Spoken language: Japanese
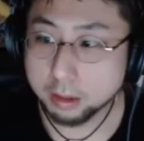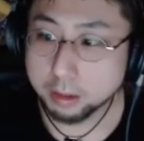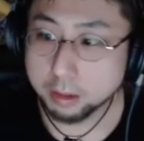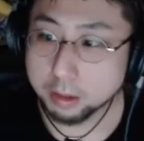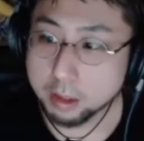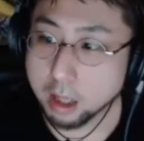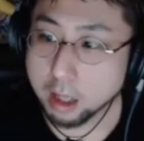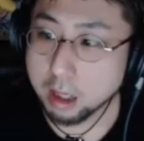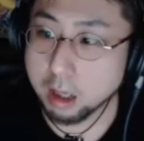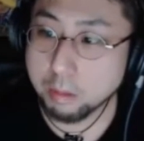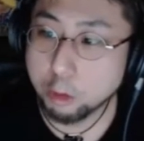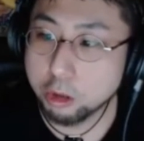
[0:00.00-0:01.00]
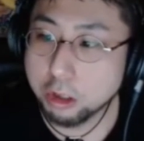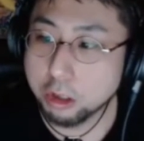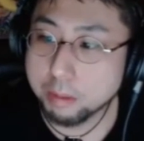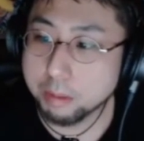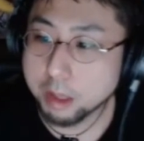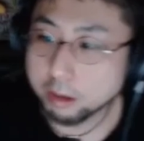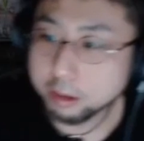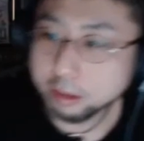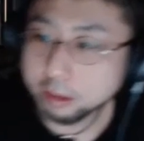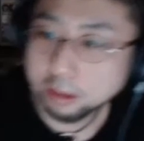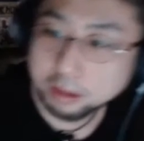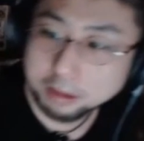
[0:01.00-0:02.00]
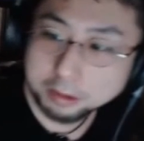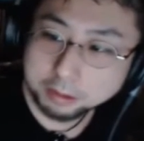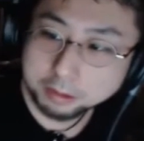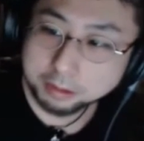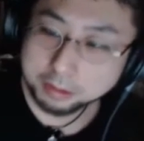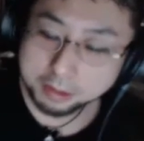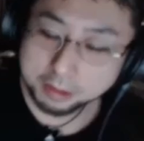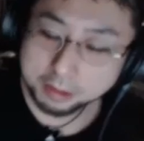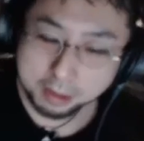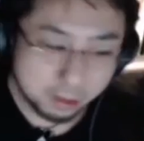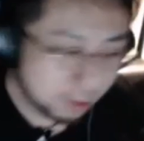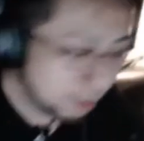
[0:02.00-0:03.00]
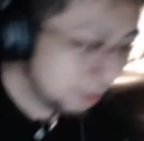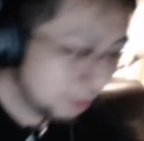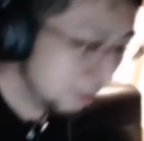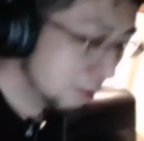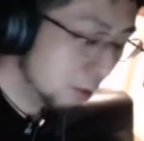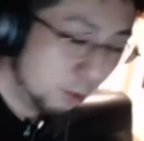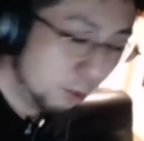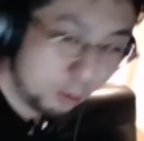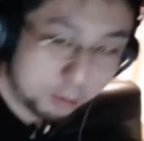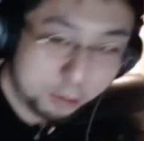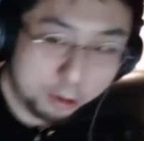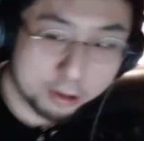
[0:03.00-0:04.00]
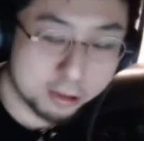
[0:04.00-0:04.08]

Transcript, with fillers: 最近潜って見てる。うんく、クルス